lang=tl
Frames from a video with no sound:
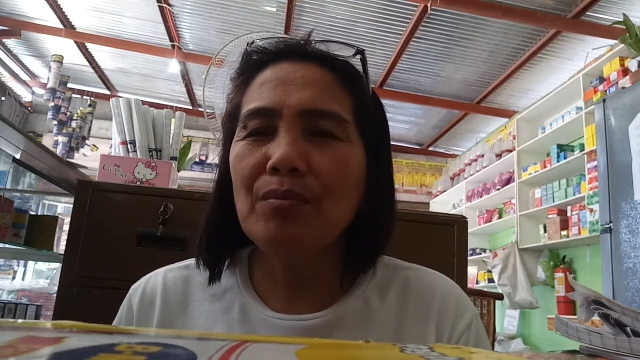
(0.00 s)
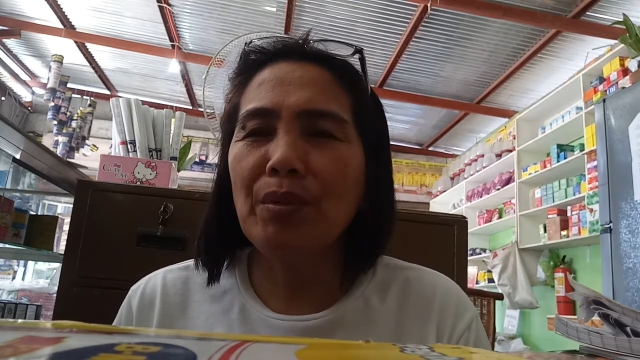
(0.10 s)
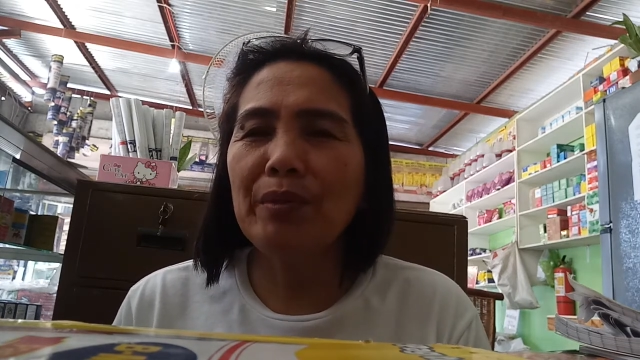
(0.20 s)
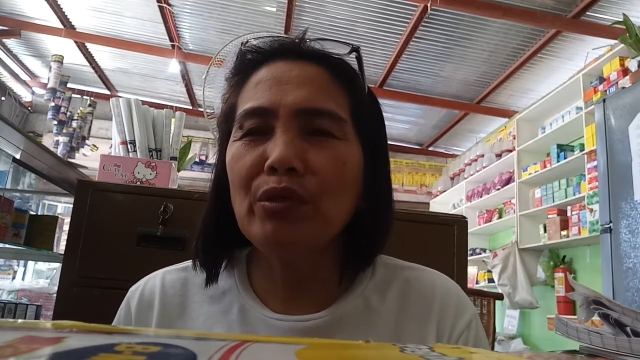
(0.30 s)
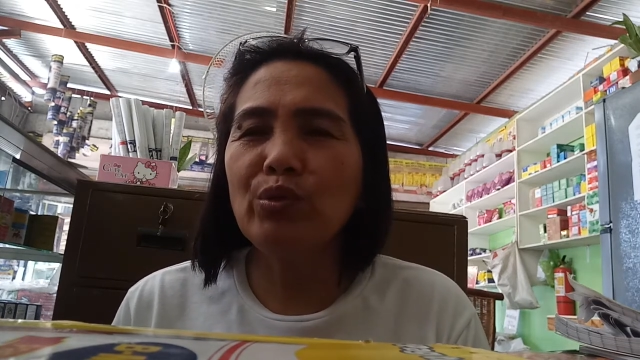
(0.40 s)

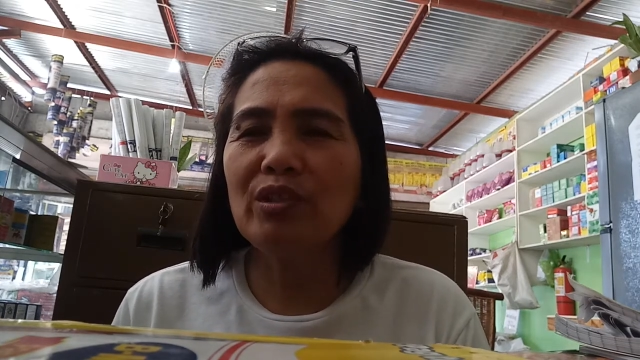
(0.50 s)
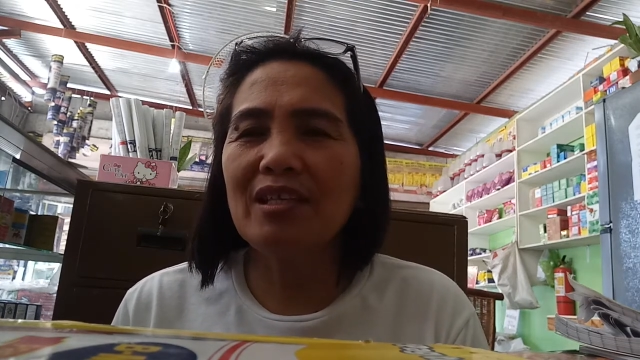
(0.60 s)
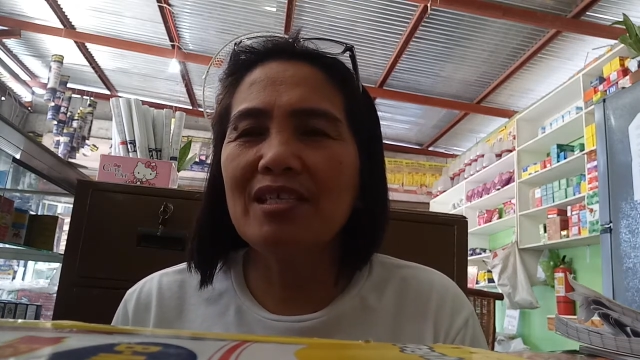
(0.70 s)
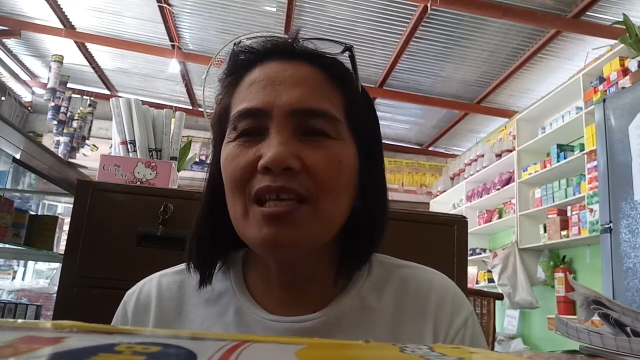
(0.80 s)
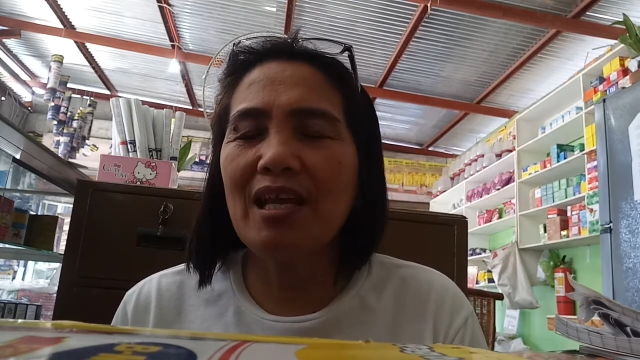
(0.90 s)
may mga
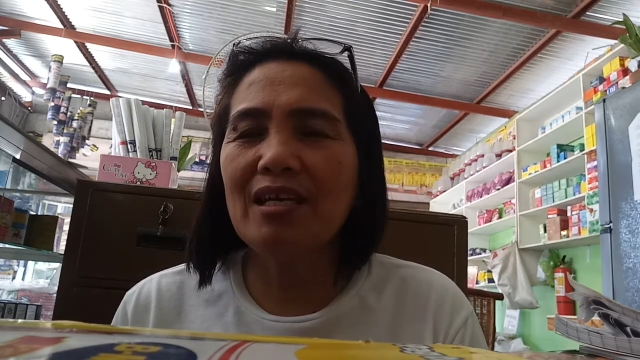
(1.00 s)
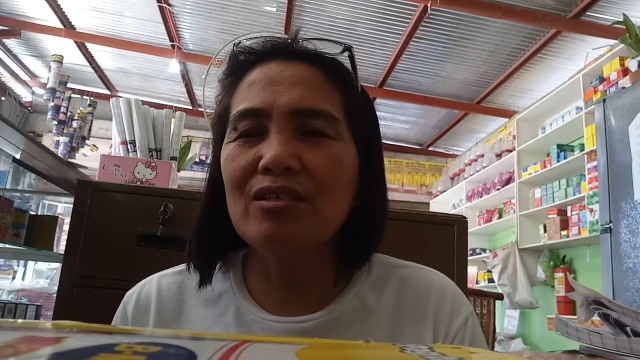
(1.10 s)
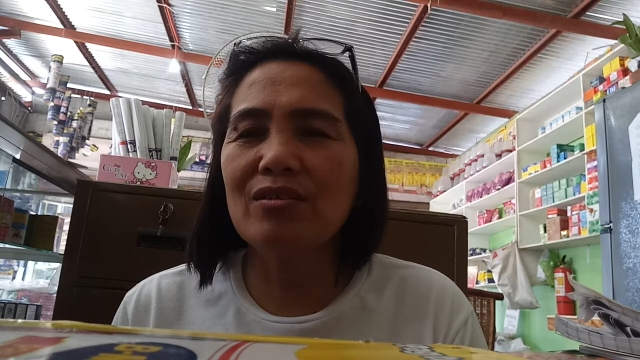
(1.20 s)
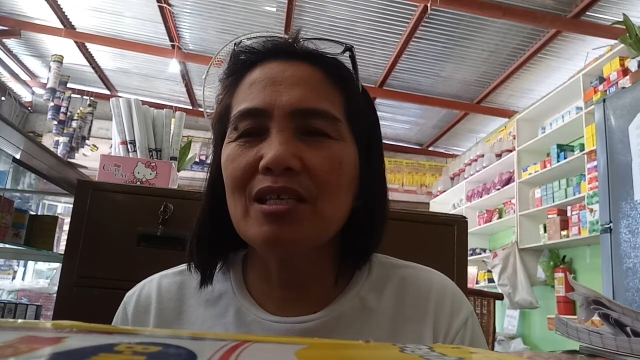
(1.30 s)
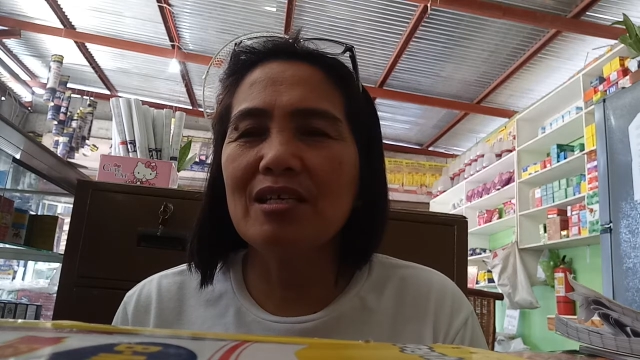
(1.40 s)
utang sila
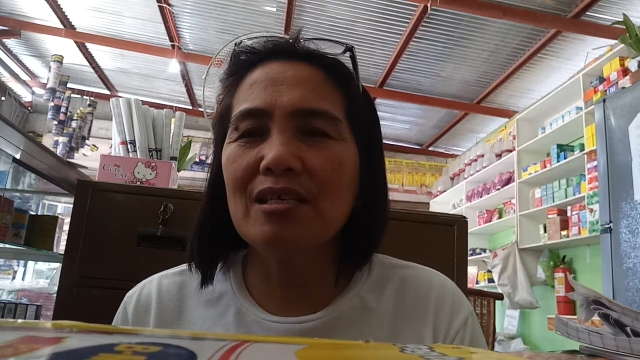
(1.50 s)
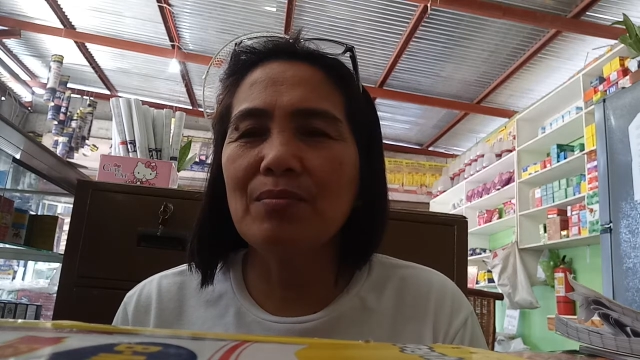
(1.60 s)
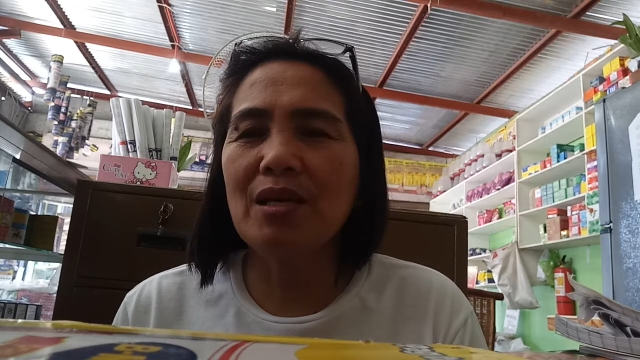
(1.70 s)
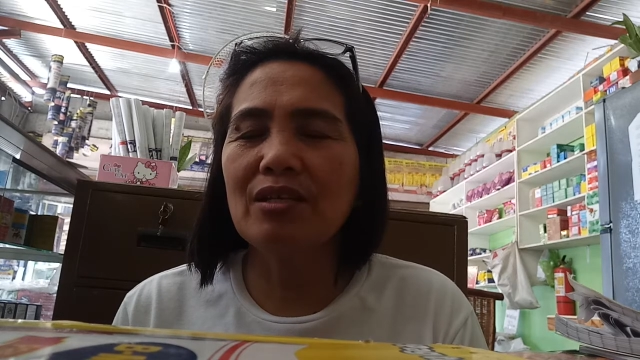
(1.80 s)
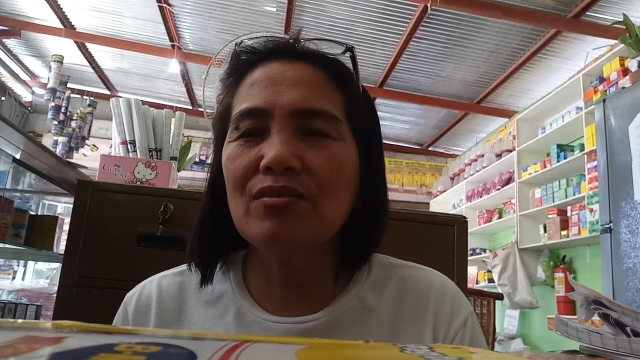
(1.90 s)
so
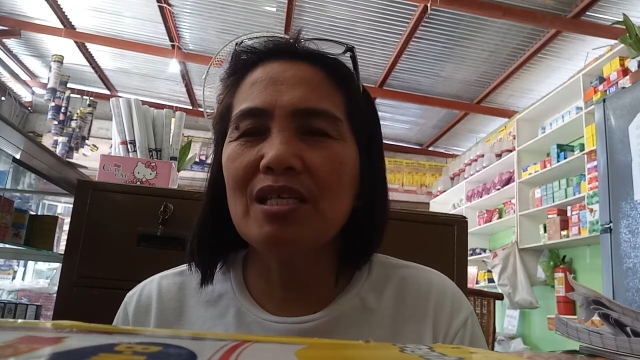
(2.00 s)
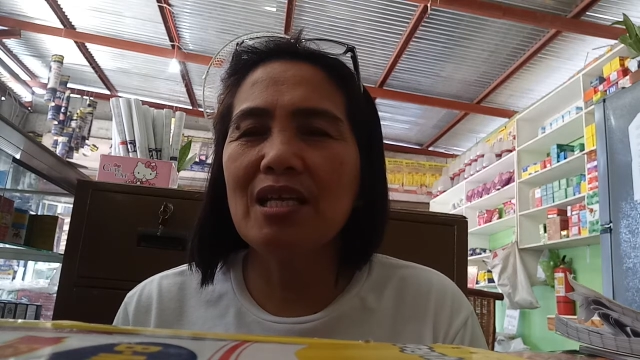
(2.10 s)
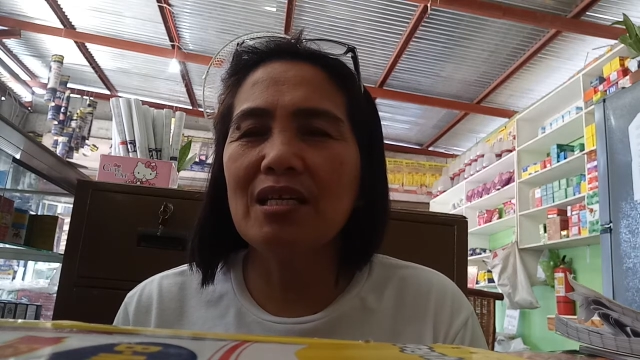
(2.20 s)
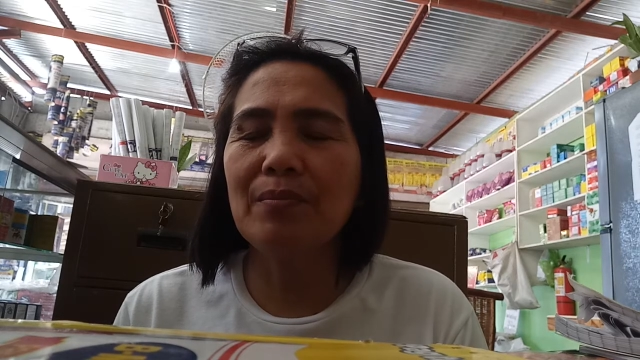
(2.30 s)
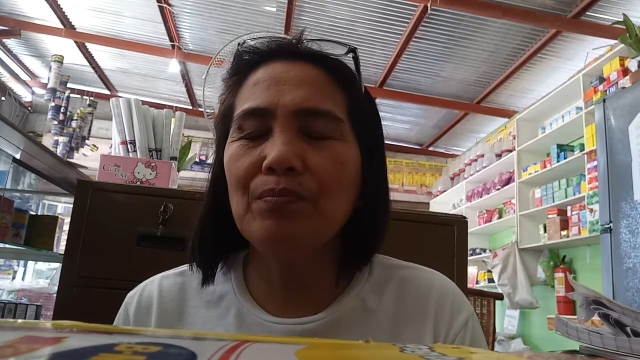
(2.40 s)
sinasabihan ko
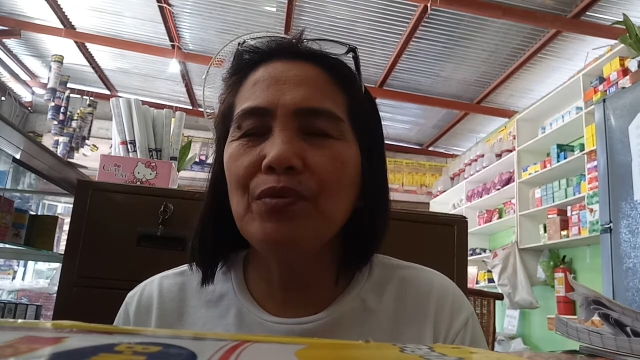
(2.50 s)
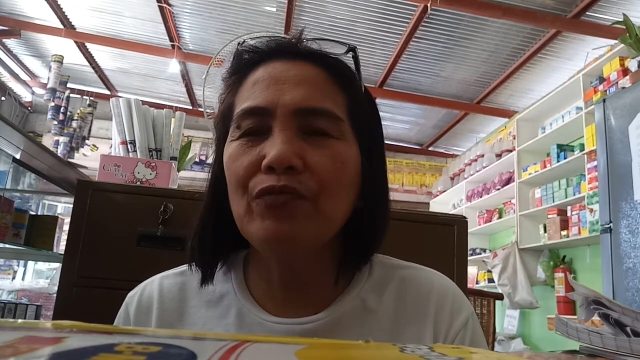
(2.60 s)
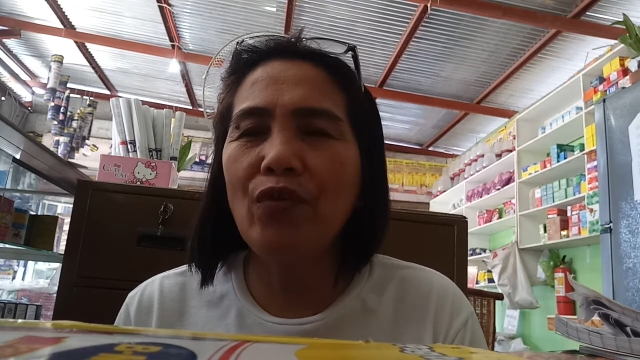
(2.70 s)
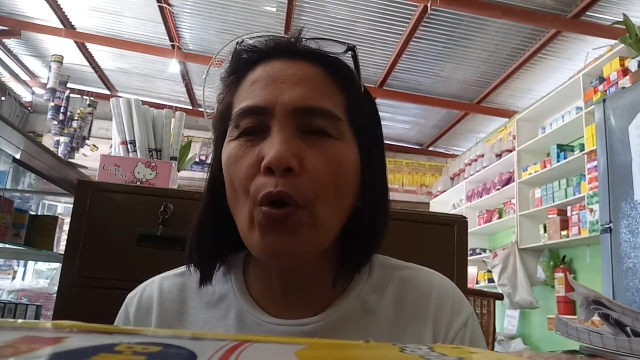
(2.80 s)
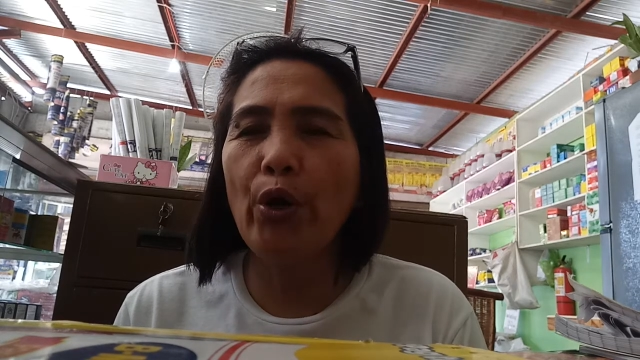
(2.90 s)
sila na
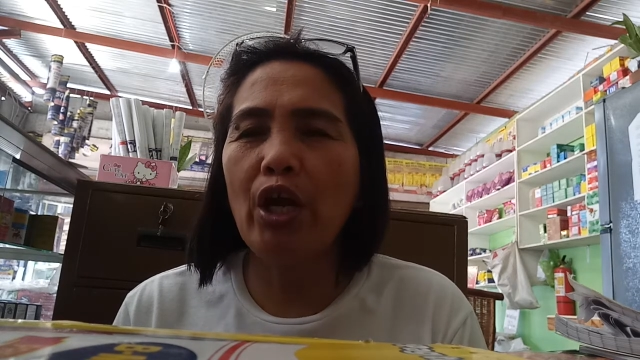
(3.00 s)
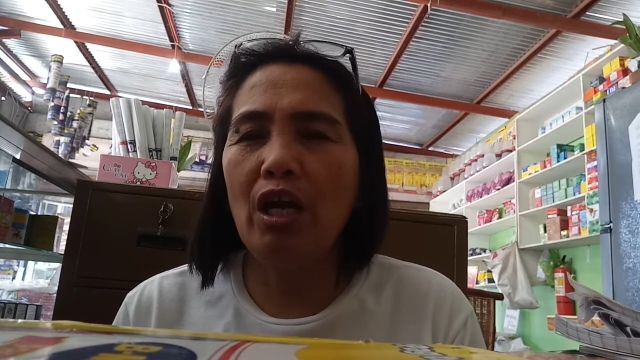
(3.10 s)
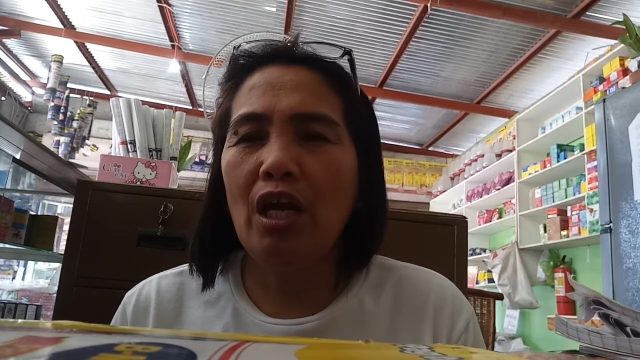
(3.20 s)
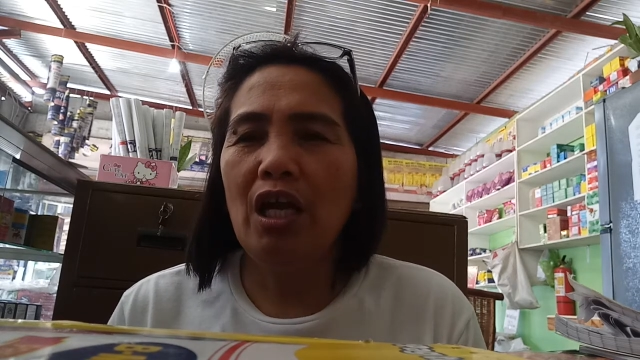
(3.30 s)
before